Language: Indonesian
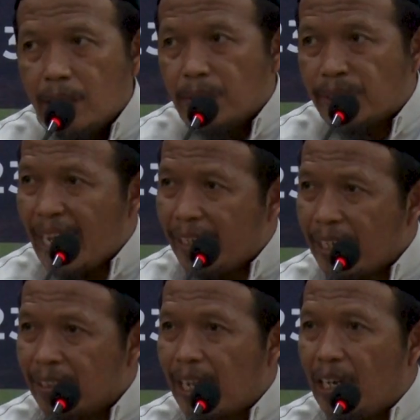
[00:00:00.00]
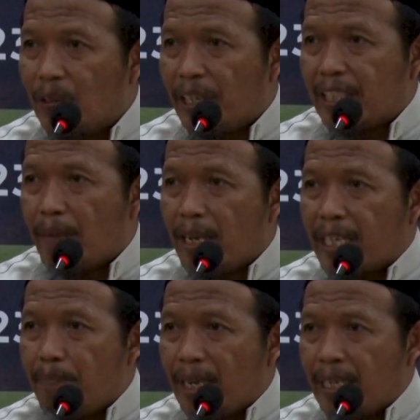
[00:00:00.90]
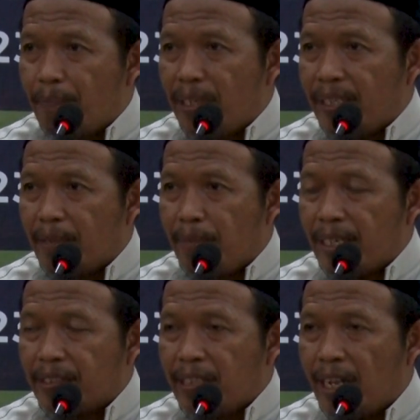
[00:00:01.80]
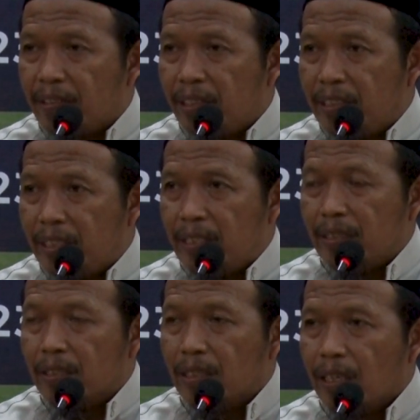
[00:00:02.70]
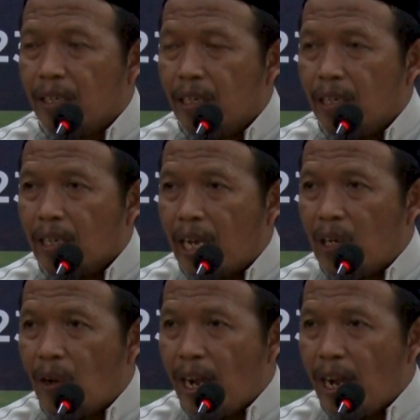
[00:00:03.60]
Syarat kalau kita bagaimana menerima nasihat ini kalau